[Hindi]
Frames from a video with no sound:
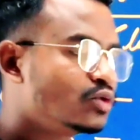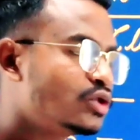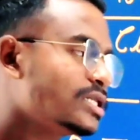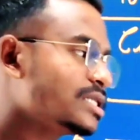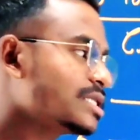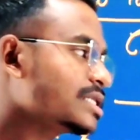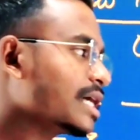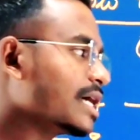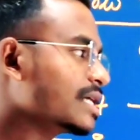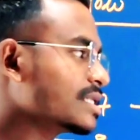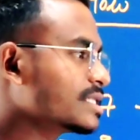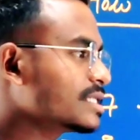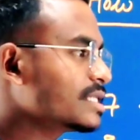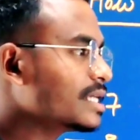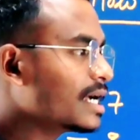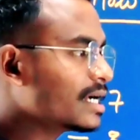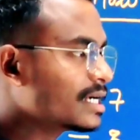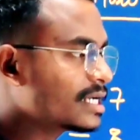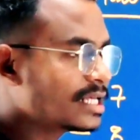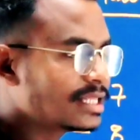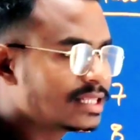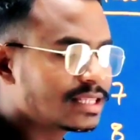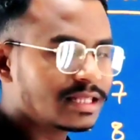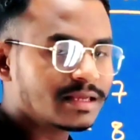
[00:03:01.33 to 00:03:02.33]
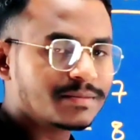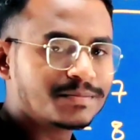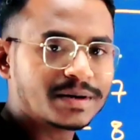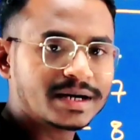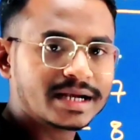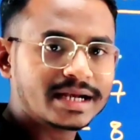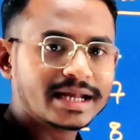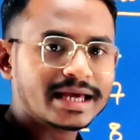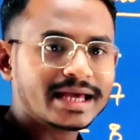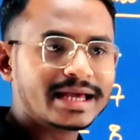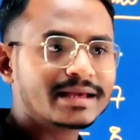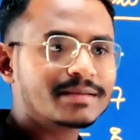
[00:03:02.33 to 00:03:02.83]
मुझे सात से आठ हिंदी
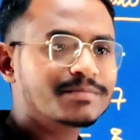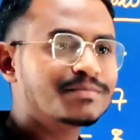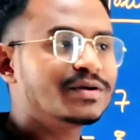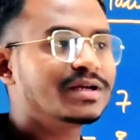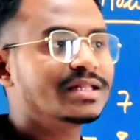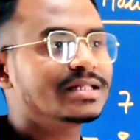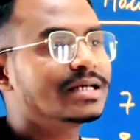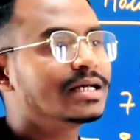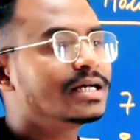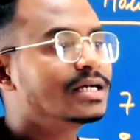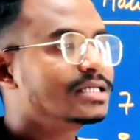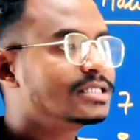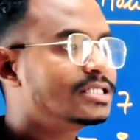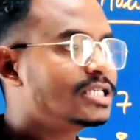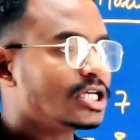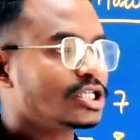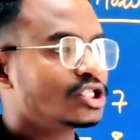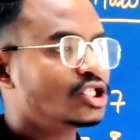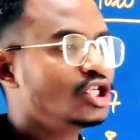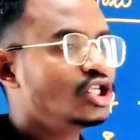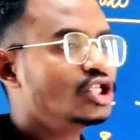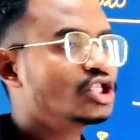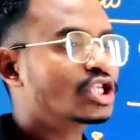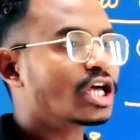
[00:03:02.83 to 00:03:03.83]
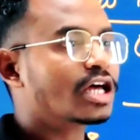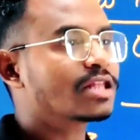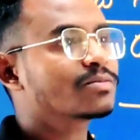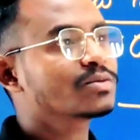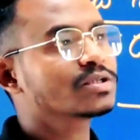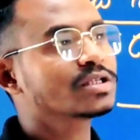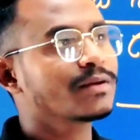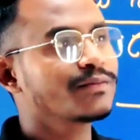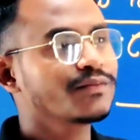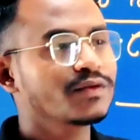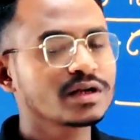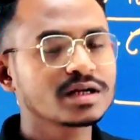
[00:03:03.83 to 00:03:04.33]
पढ़ना है फिर जैसे ही सात
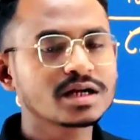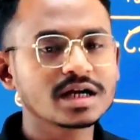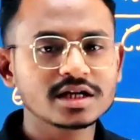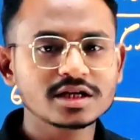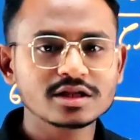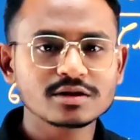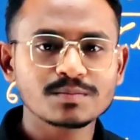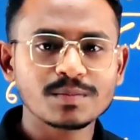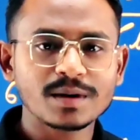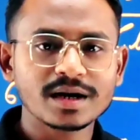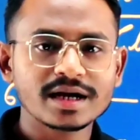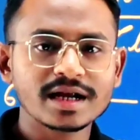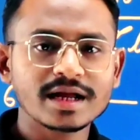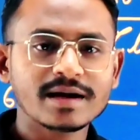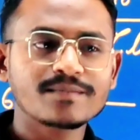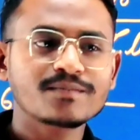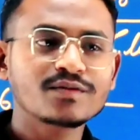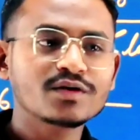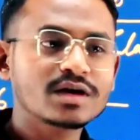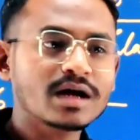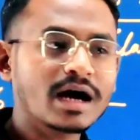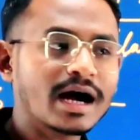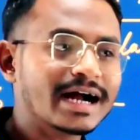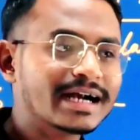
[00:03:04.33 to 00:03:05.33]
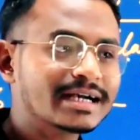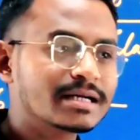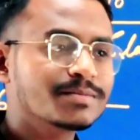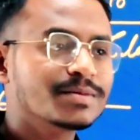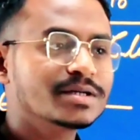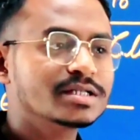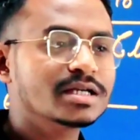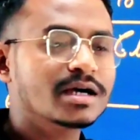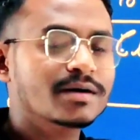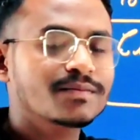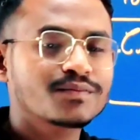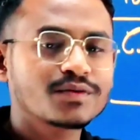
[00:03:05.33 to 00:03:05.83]
बजा फिर गणित पढ़ना है फिर आठ
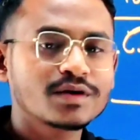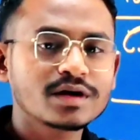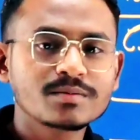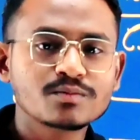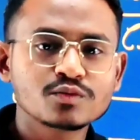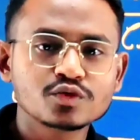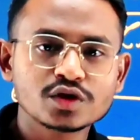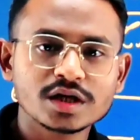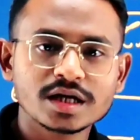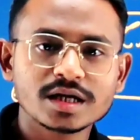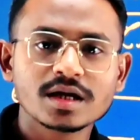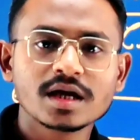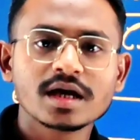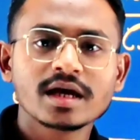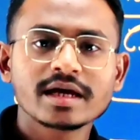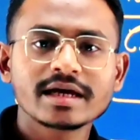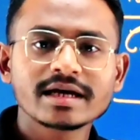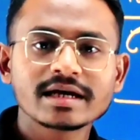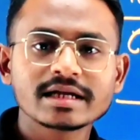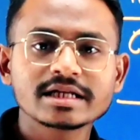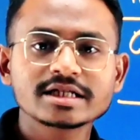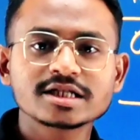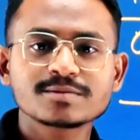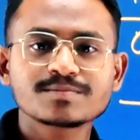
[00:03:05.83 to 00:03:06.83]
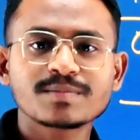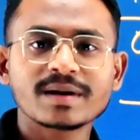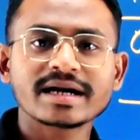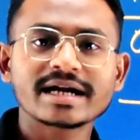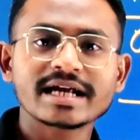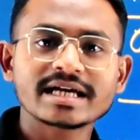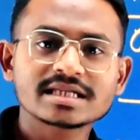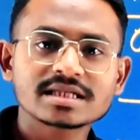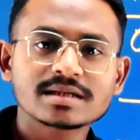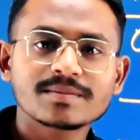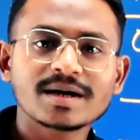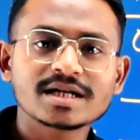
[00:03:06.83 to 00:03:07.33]
बजा फिर मुझे इंग्लिश
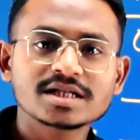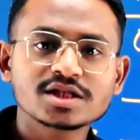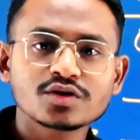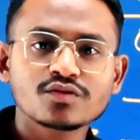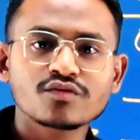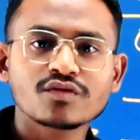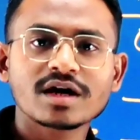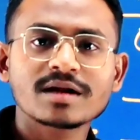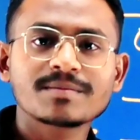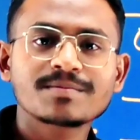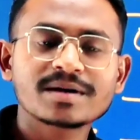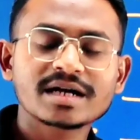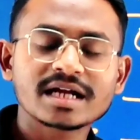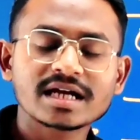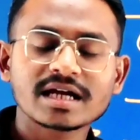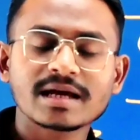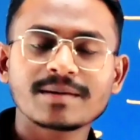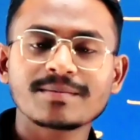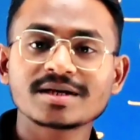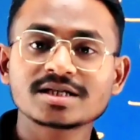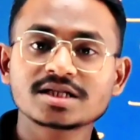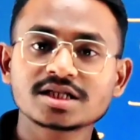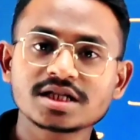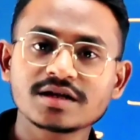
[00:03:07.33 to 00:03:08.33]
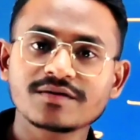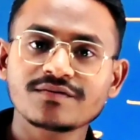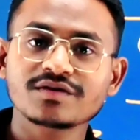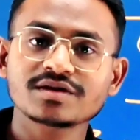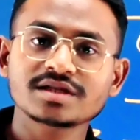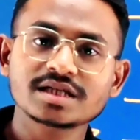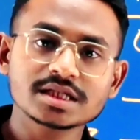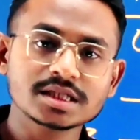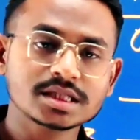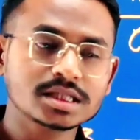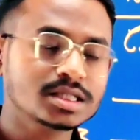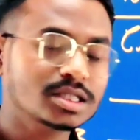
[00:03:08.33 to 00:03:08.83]
पढ़ना है सामाजिक विज्ञान पढ़ना है केमिस्ट्री
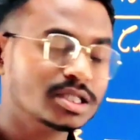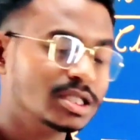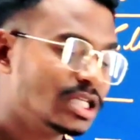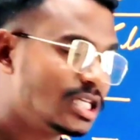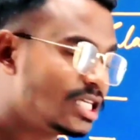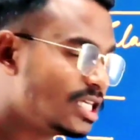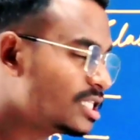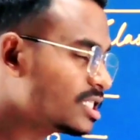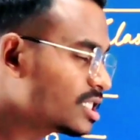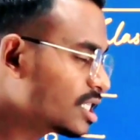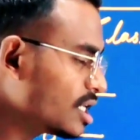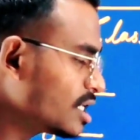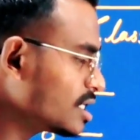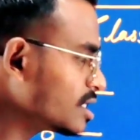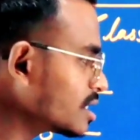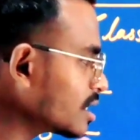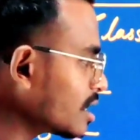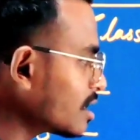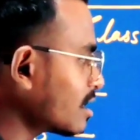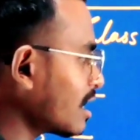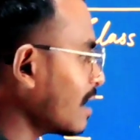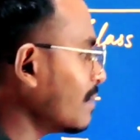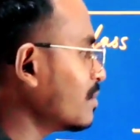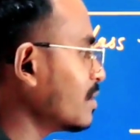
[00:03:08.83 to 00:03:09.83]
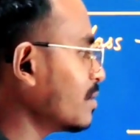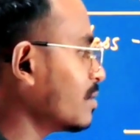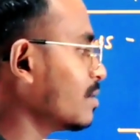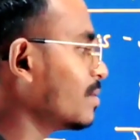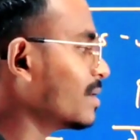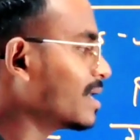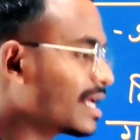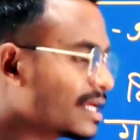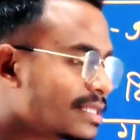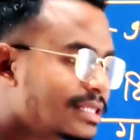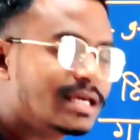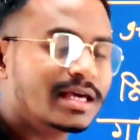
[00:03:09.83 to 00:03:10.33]
फिजिक्स जी इस तरीके से अगर टाइम टेबल
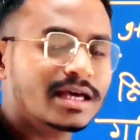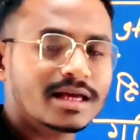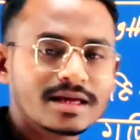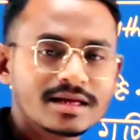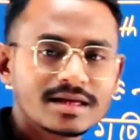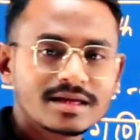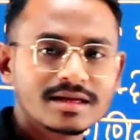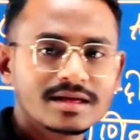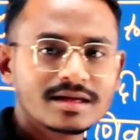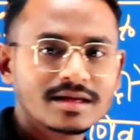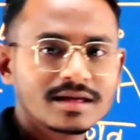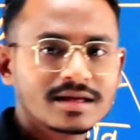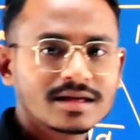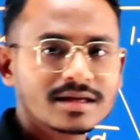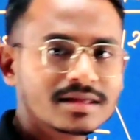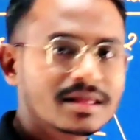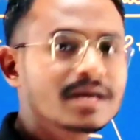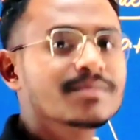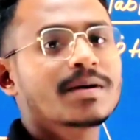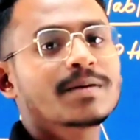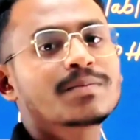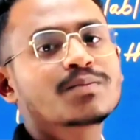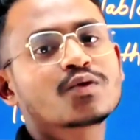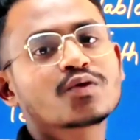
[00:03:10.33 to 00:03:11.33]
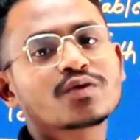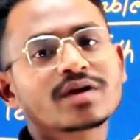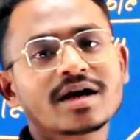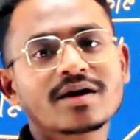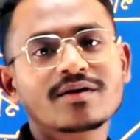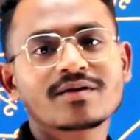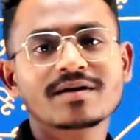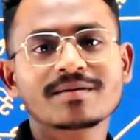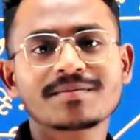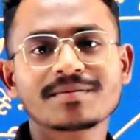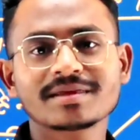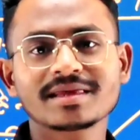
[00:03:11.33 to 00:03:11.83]
बनाते हैं तब आपको क्या
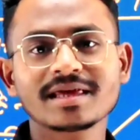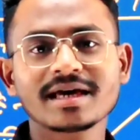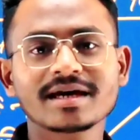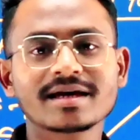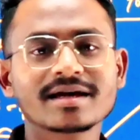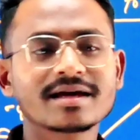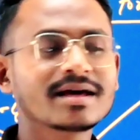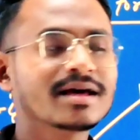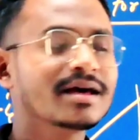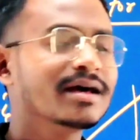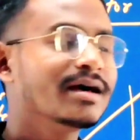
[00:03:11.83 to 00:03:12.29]
होगा पता है